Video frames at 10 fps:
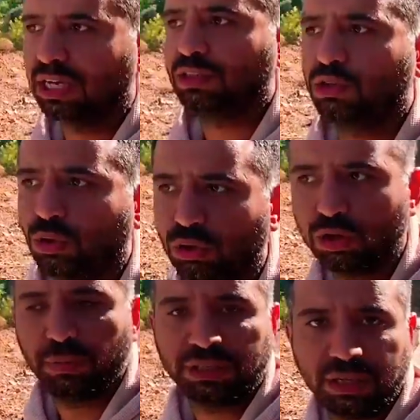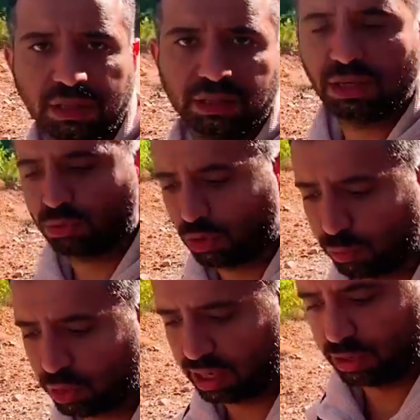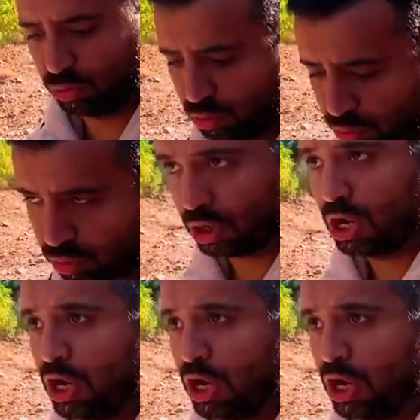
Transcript: Yaklaşık 10 kilometre gittikten sonra buraya geliyorsunuz.